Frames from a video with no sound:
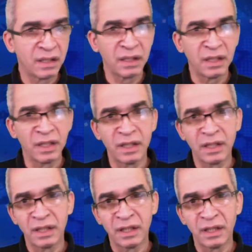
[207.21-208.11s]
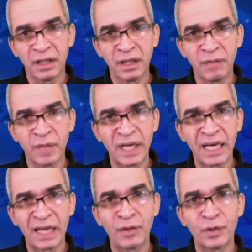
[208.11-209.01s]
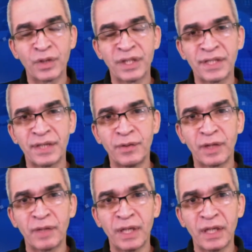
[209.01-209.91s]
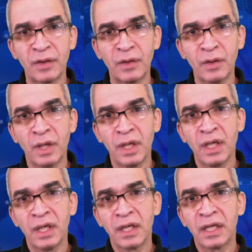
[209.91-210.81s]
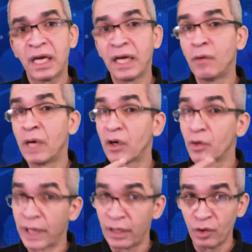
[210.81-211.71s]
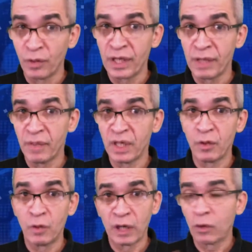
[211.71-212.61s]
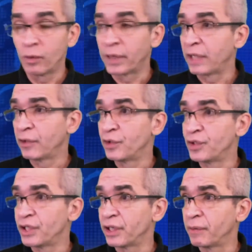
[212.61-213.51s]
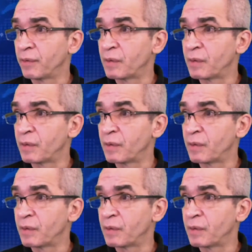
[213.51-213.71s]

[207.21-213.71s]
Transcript: de empleados de ese ayuntamiento, que no han cobrado noviembre y no han cobrado diciembre.